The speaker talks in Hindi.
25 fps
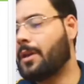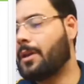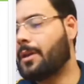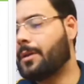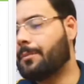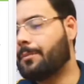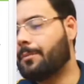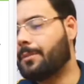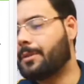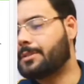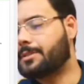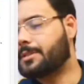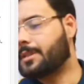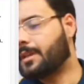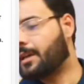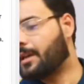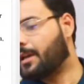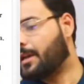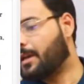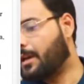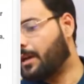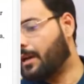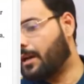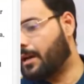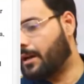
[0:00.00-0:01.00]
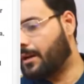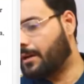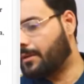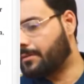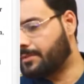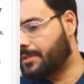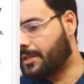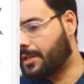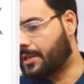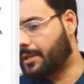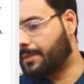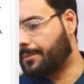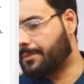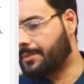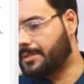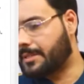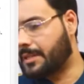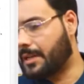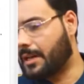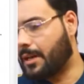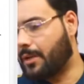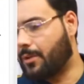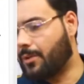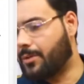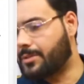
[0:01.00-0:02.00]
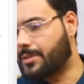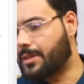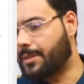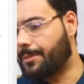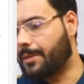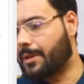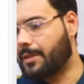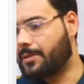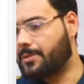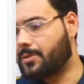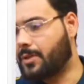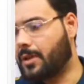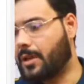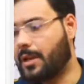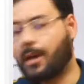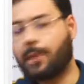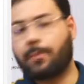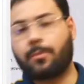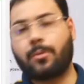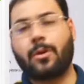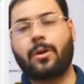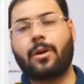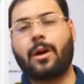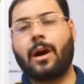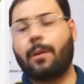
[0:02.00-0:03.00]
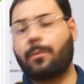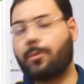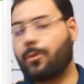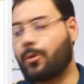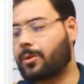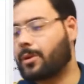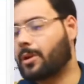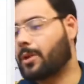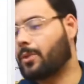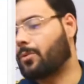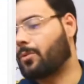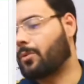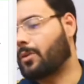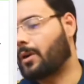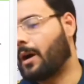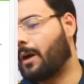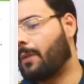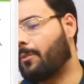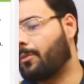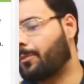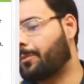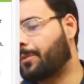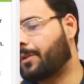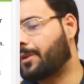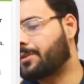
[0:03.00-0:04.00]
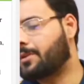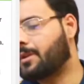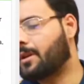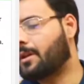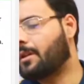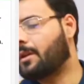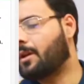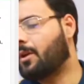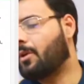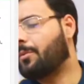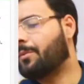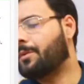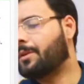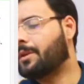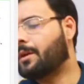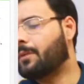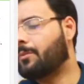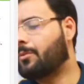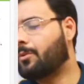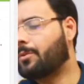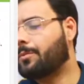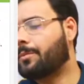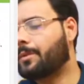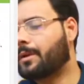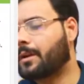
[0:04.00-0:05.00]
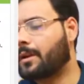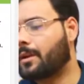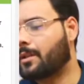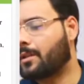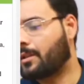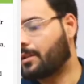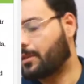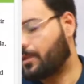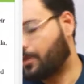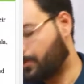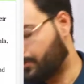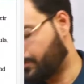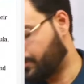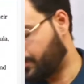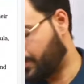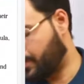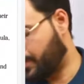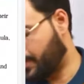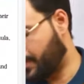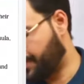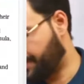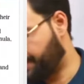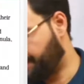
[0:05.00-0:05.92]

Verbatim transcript: बस ये ज़रा ये मसला हल हो जाए मैं इनशाला आपको अपलोड कर दूँगा आप लोग परेशान ना हो बेटा अपलोड मैं कर देता हूँ ठीक है